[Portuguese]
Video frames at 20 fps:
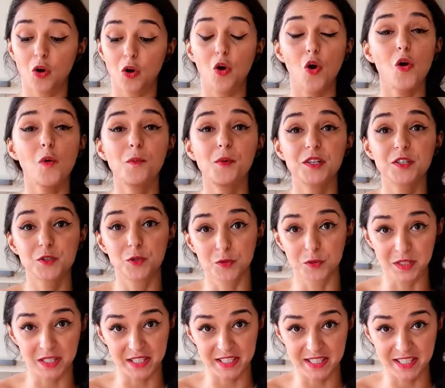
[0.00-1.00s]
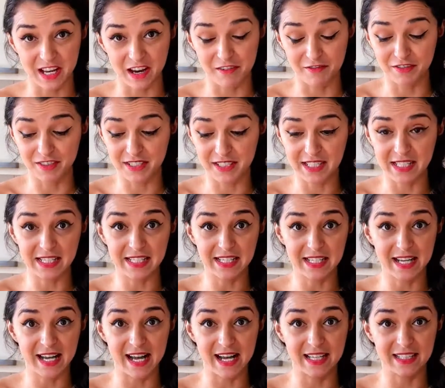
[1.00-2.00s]
Como as outras ervas
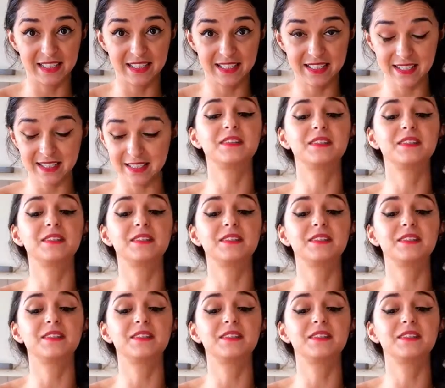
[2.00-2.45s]
delicadas,